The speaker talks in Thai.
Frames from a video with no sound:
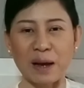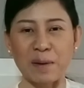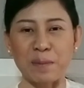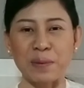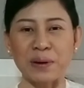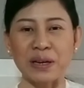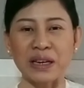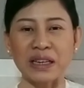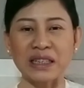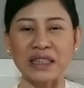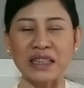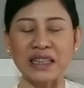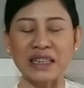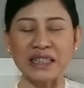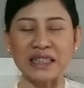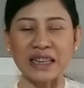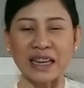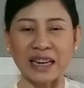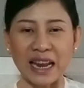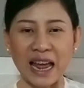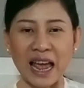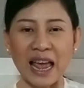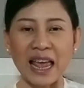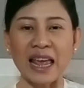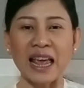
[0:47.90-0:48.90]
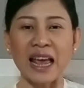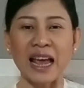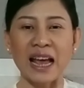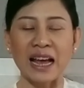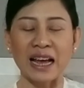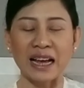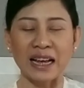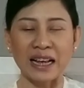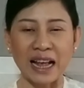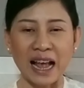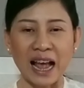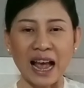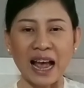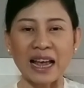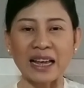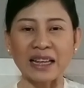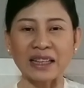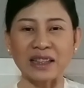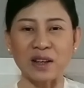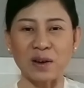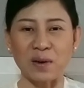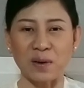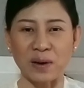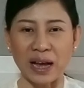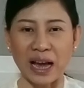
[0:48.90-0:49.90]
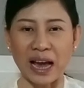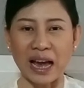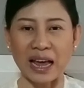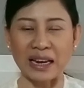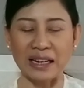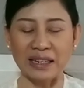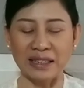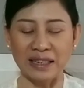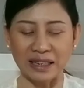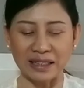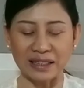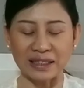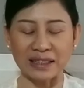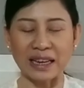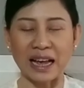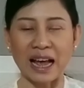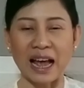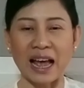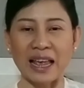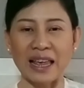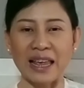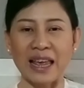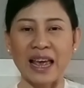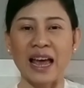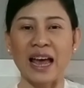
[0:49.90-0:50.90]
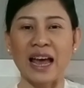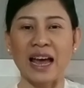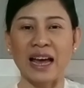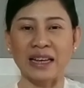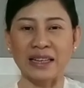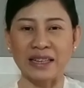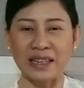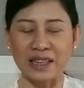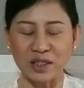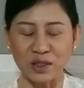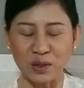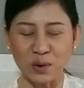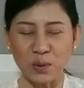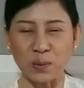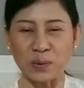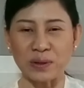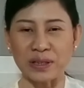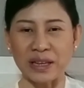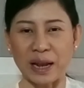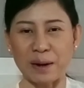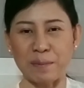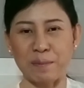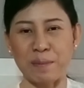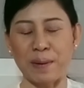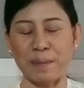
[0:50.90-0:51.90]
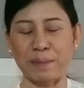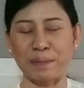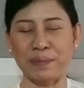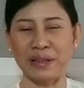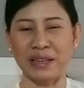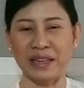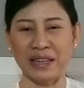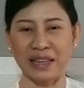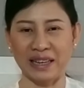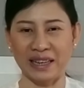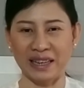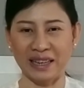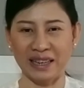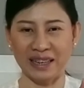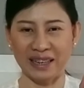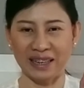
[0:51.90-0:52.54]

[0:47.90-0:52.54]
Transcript: นะเพื่อที่จะได้ง่ายต่อการเลือกใช้ยิ่งสุขจัดแบบนี้